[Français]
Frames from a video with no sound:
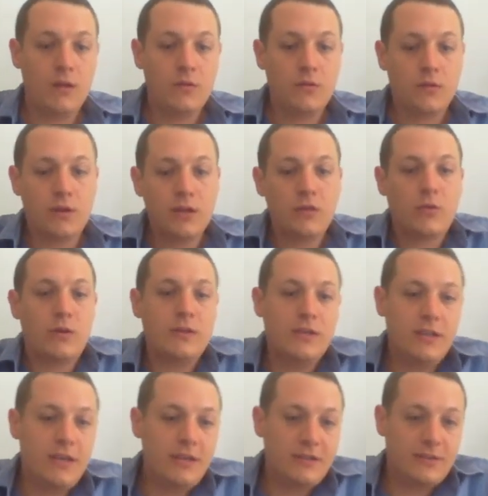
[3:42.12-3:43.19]
Donc les trois
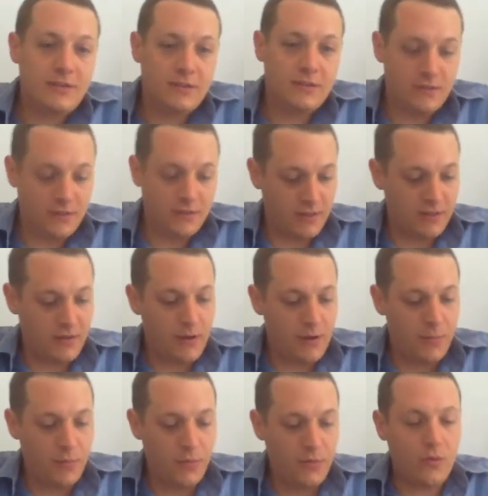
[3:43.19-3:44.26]
déesses, euh, étant un
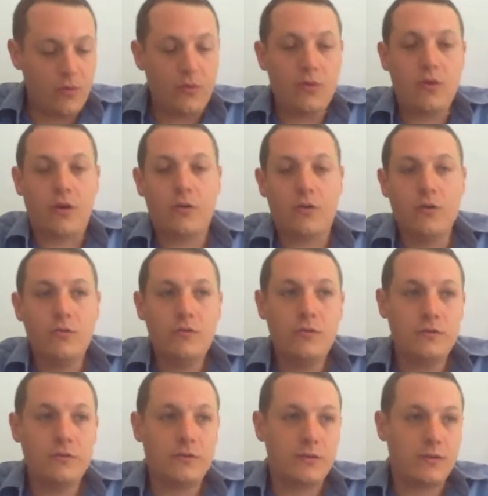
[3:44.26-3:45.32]
peu
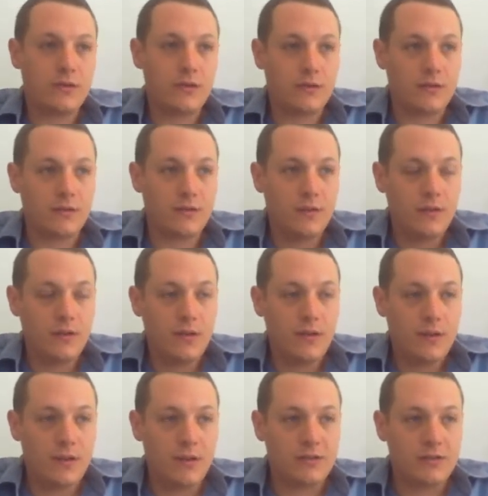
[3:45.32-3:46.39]
orgueilleuses,
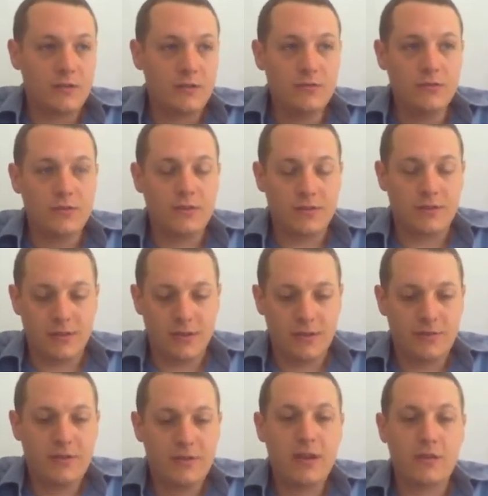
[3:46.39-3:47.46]
et jalouses et
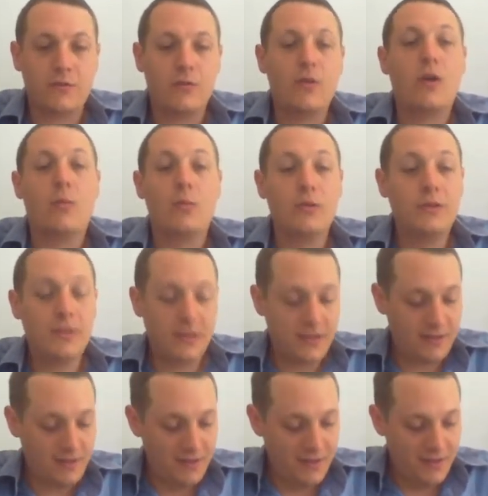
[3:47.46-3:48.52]
fières de leur
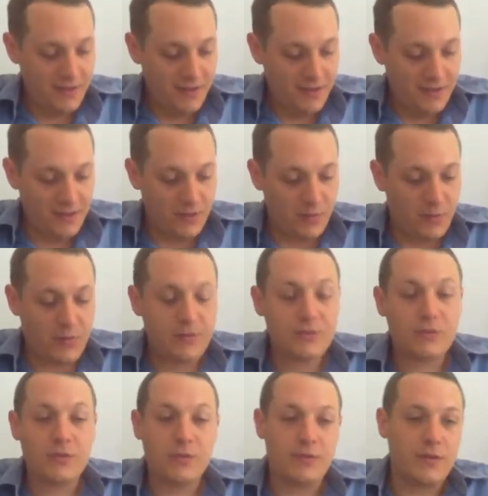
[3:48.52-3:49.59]
beauté, euh, pensent
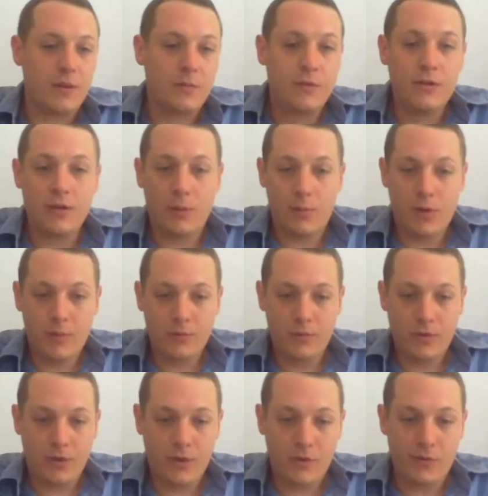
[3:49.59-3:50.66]
que évidemment la pomme
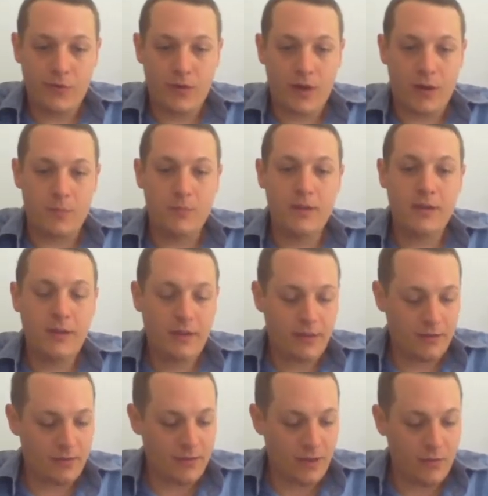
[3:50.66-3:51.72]
leur est offerte. Mais
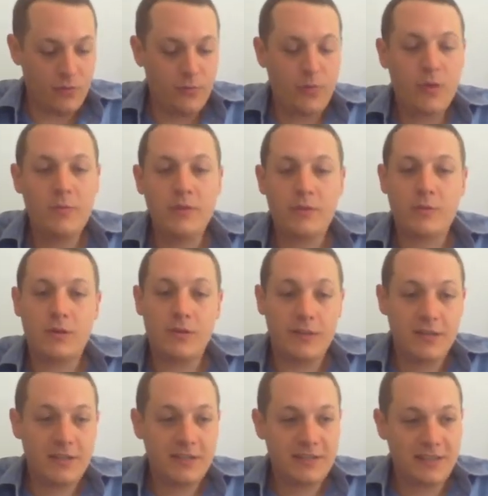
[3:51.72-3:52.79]
euh, il y a une pomme et trois
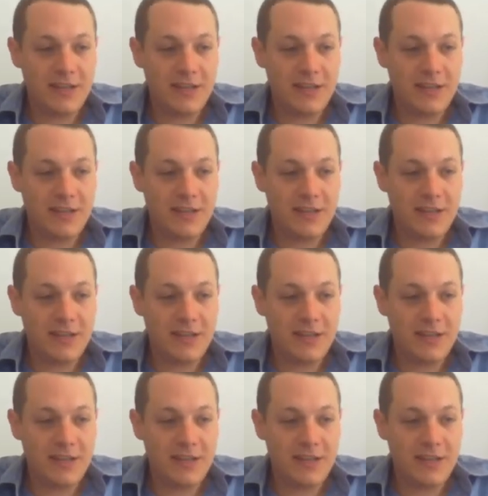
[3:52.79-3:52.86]
déesses,